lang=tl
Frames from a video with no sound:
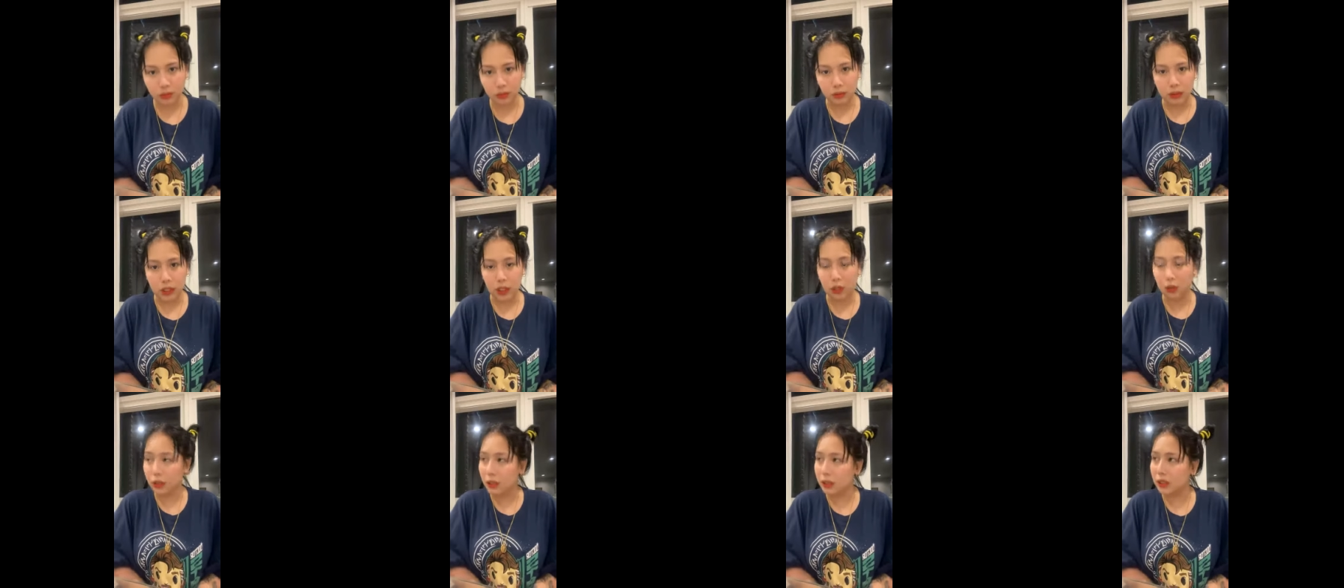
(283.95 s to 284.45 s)

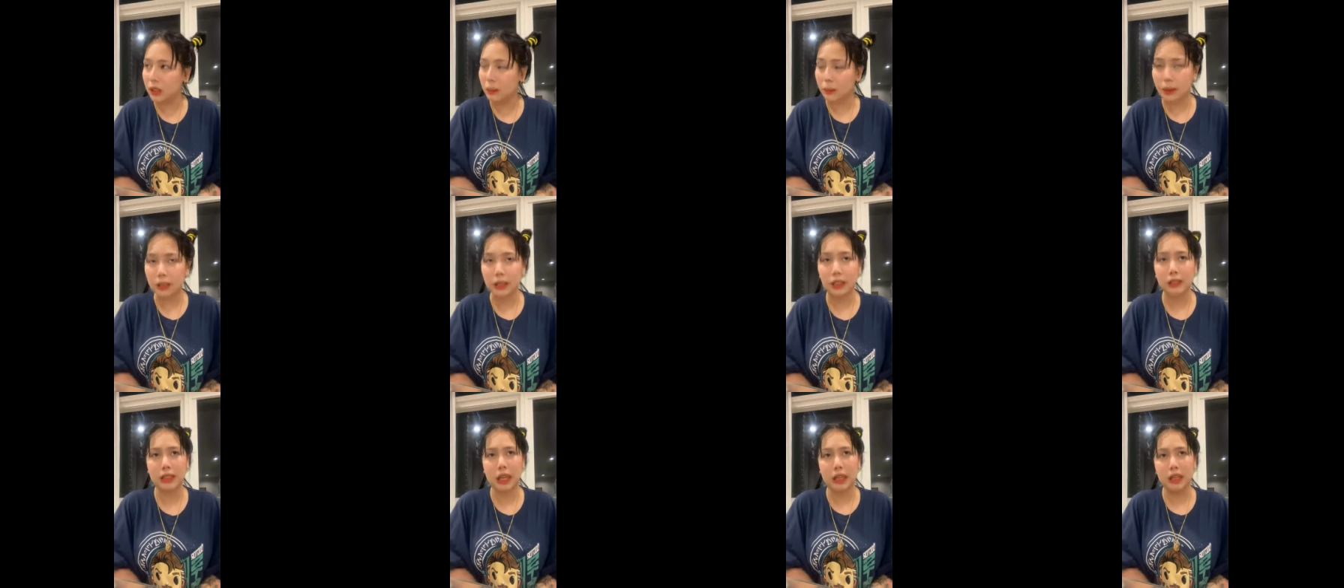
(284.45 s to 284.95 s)
Na yun lang
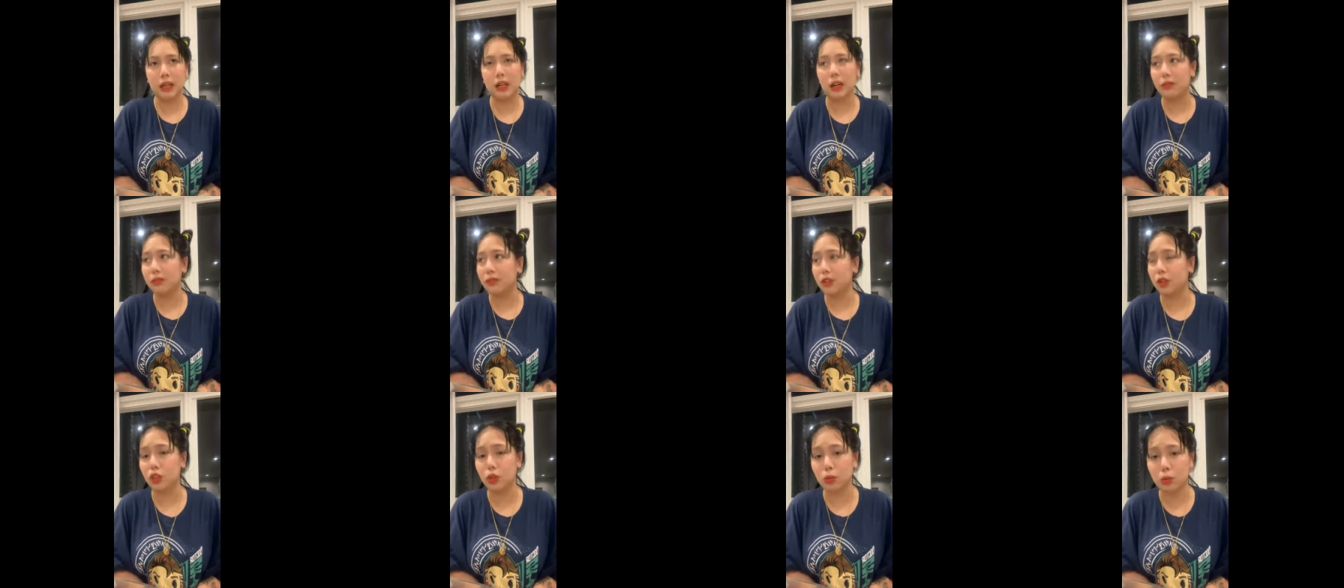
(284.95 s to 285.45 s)
naman na sana na
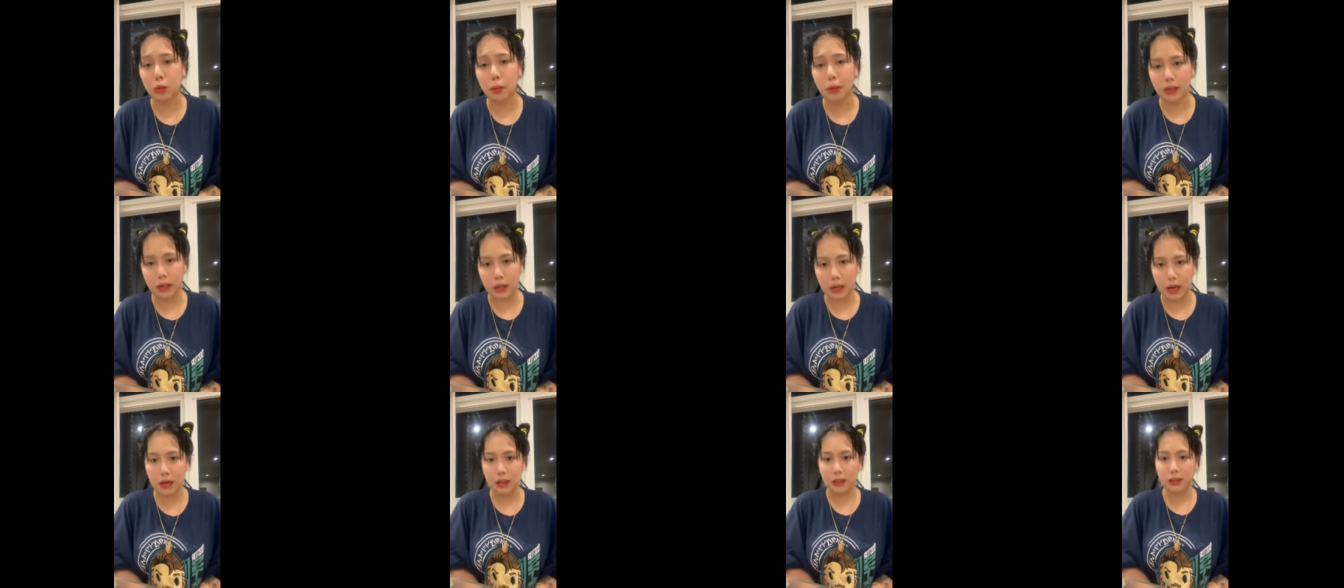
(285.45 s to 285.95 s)
video mo
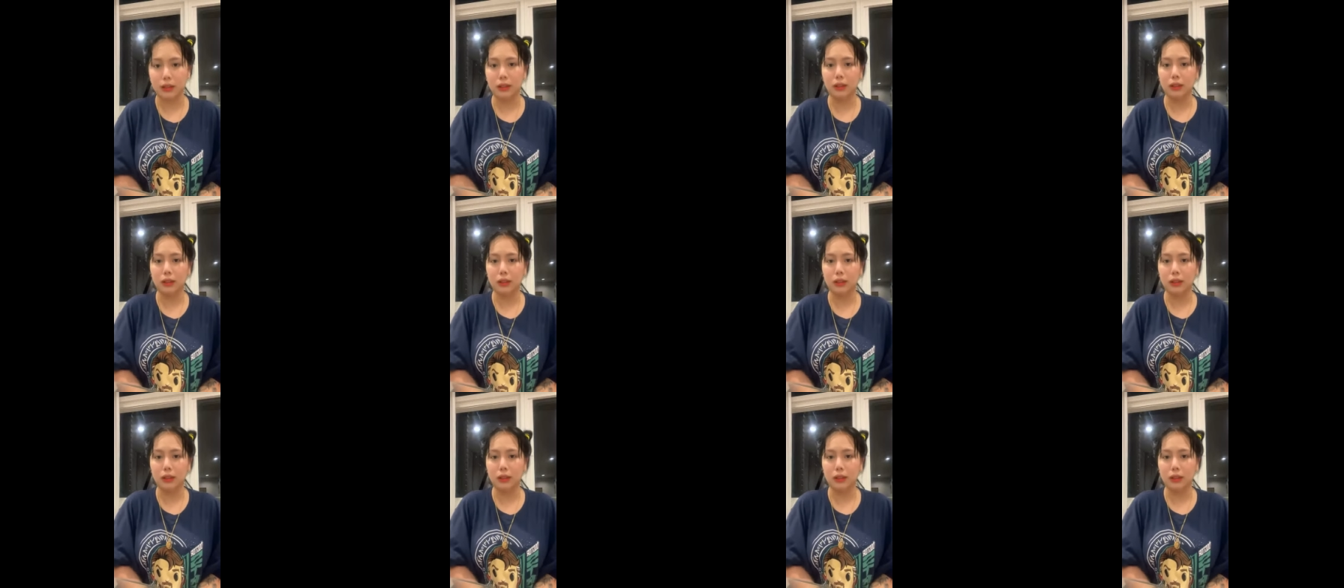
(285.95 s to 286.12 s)
man lang.